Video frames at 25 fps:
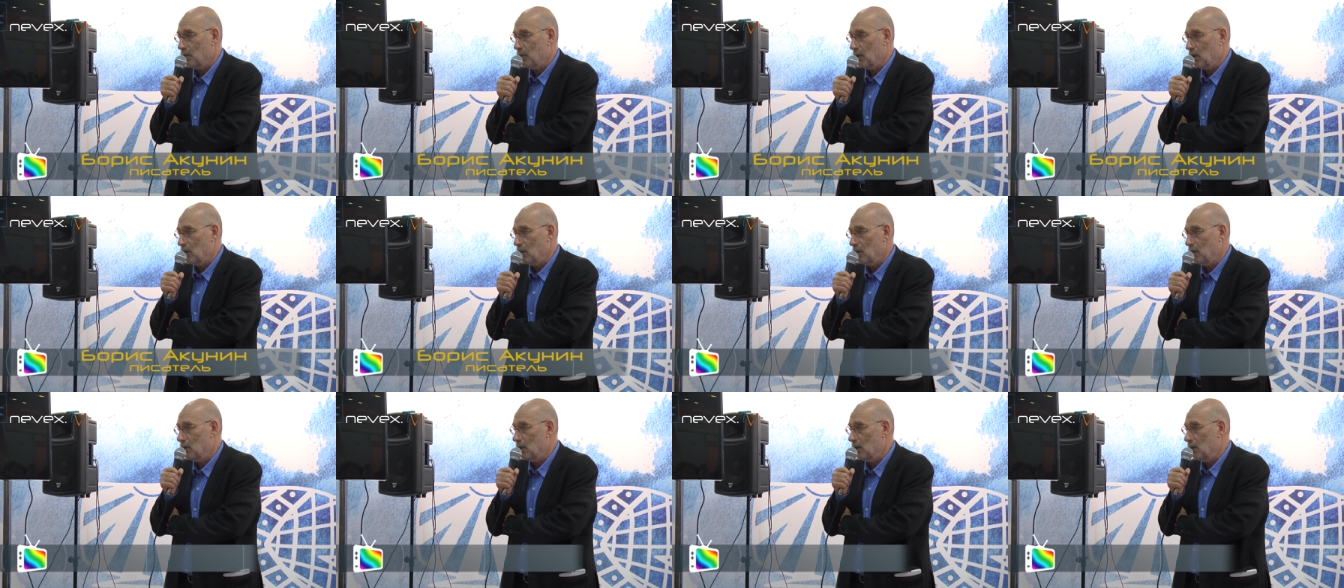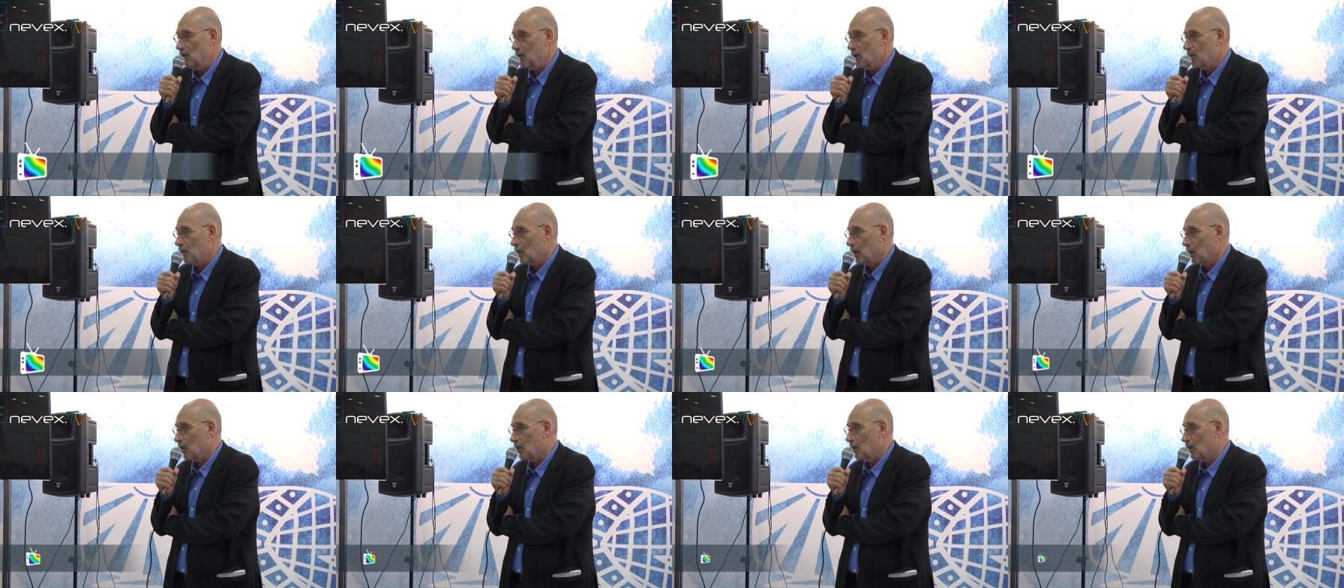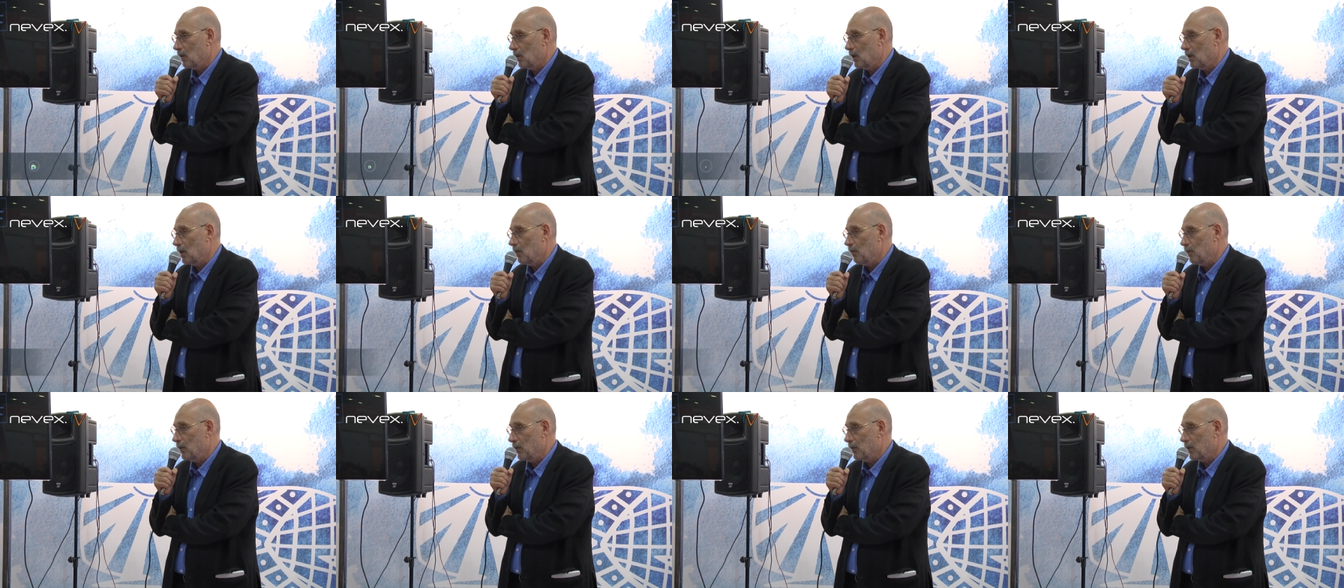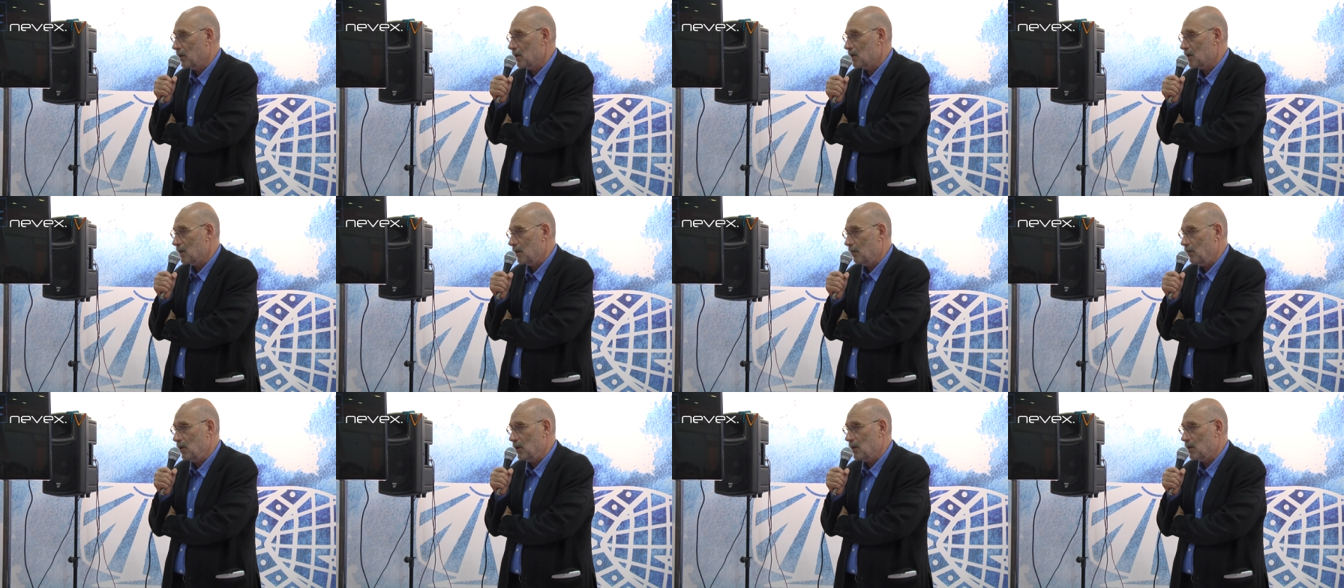подобны людям, которые не помнят
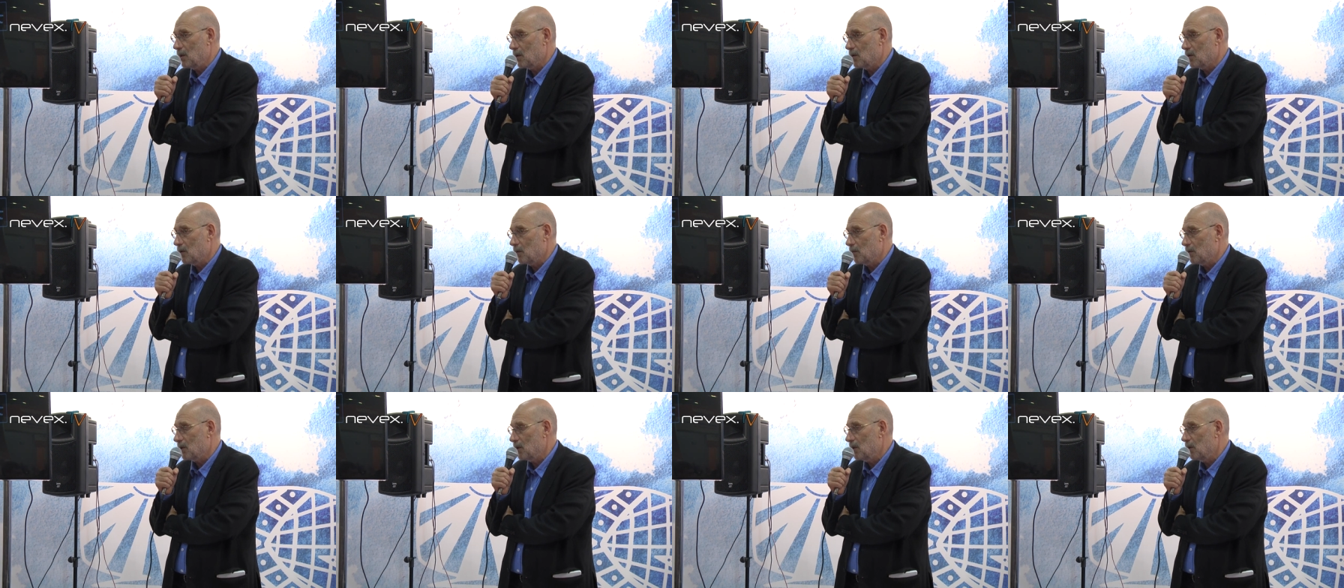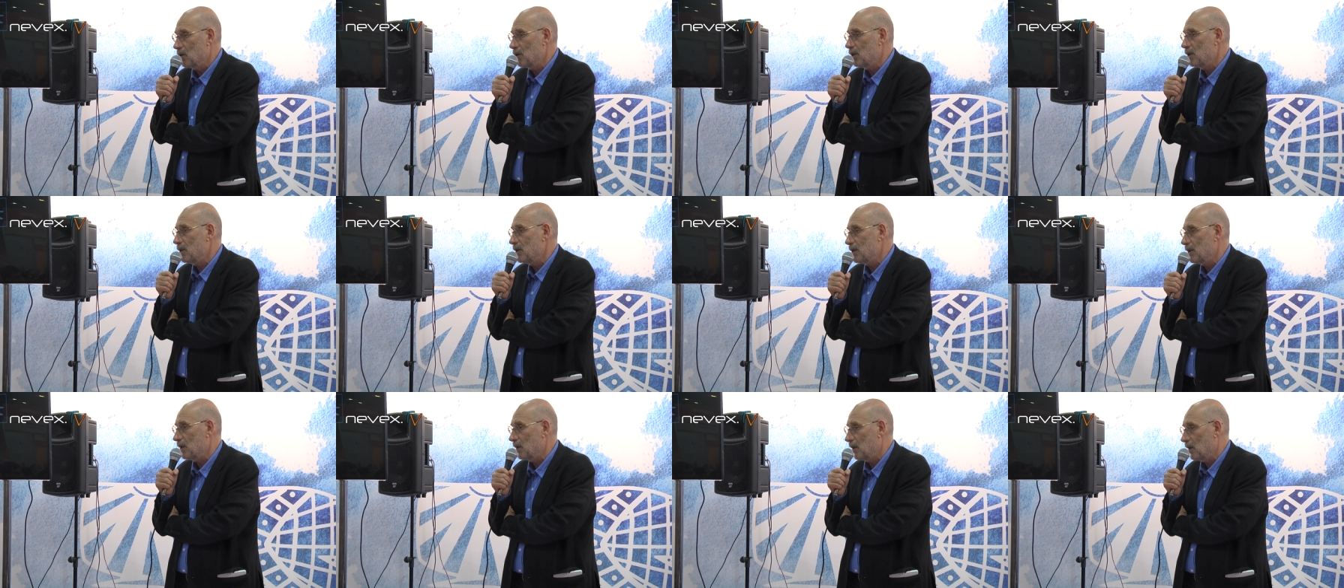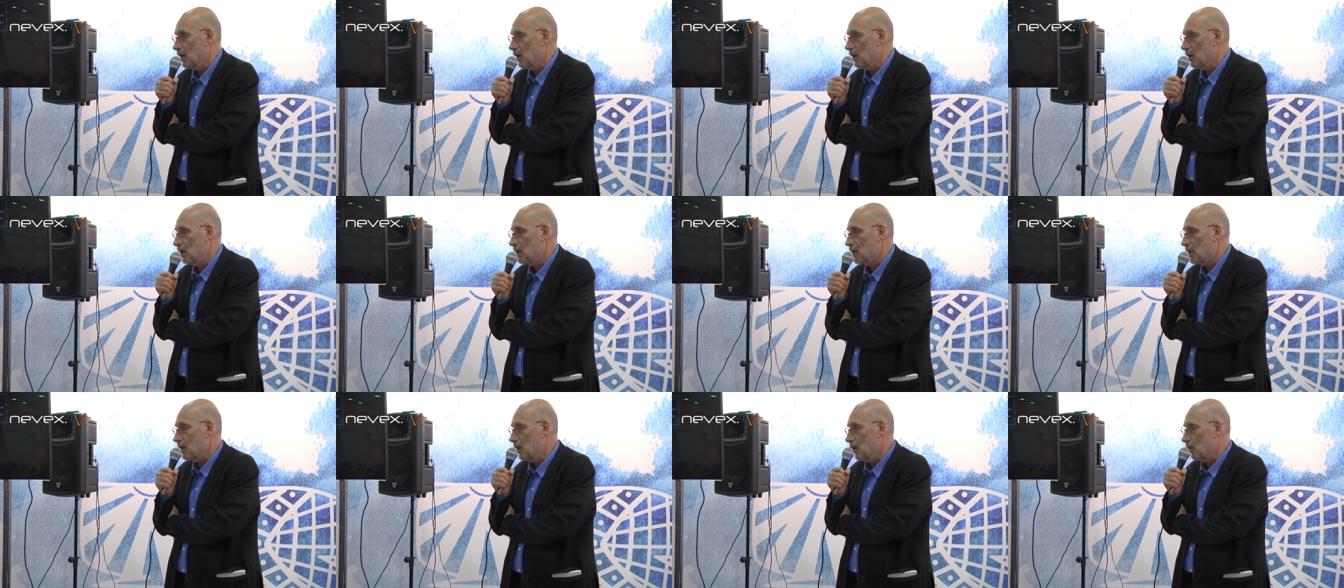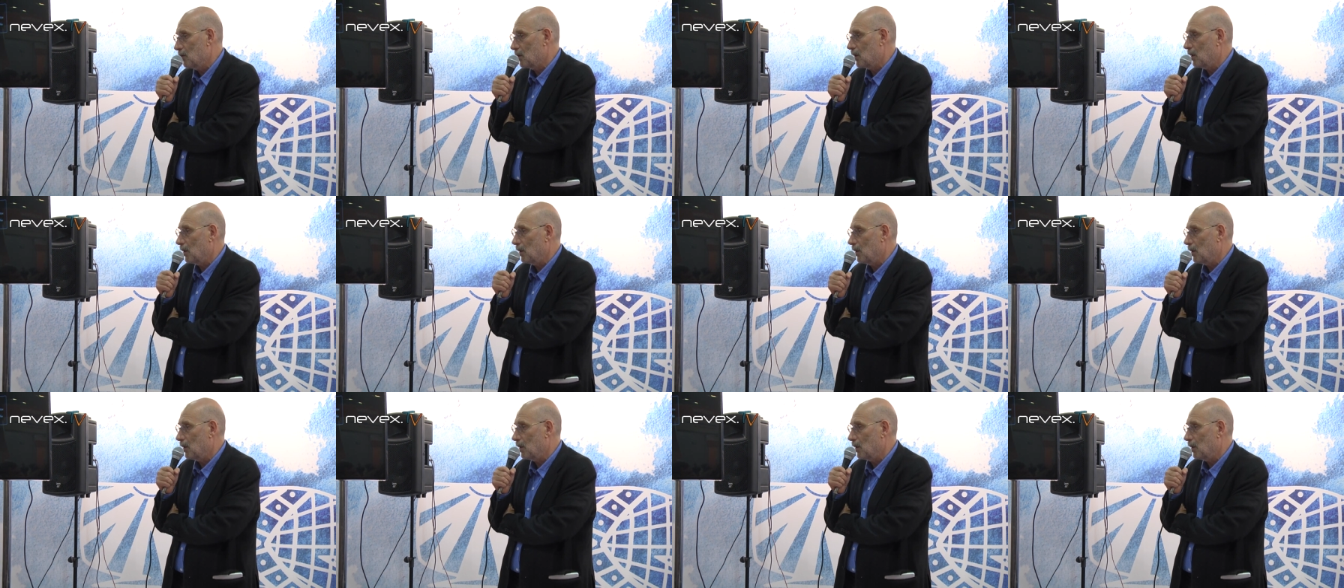событий собственной жизни и не знают,